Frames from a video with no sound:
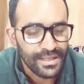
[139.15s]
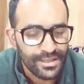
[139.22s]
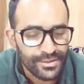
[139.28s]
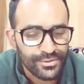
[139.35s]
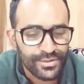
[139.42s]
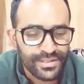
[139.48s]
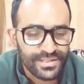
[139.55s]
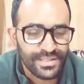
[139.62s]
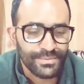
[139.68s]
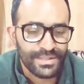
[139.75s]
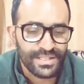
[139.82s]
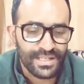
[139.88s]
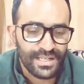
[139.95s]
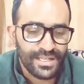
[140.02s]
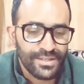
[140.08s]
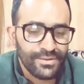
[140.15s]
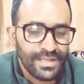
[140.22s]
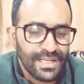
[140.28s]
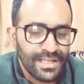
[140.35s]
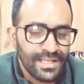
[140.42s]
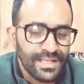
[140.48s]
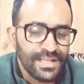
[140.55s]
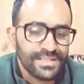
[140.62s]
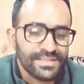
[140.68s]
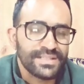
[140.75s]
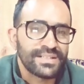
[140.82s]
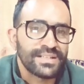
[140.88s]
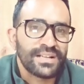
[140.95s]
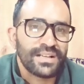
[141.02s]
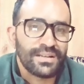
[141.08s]
ये थोड़ा समझना ये वाला
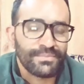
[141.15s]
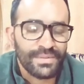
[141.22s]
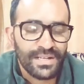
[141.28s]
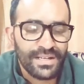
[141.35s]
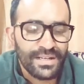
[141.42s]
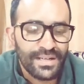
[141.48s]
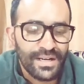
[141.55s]
असेंडिंग अपना